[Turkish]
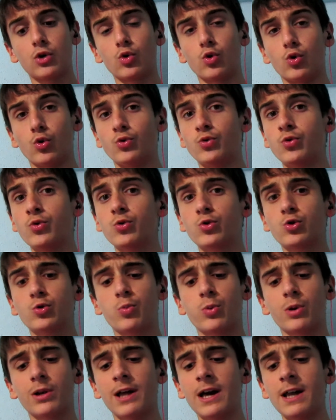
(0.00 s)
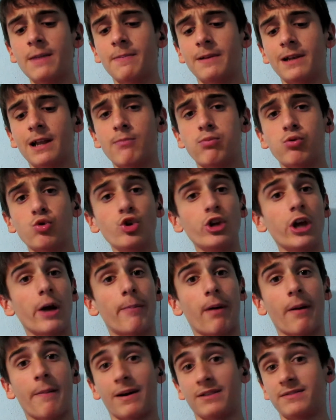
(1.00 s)
ünlü youtuberlar bile bunu
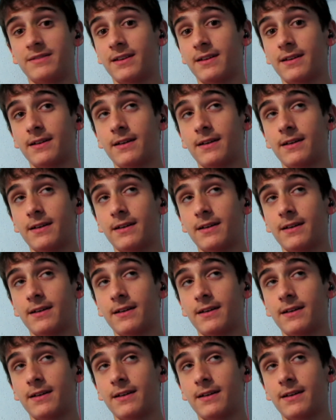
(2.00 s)
yapamadı.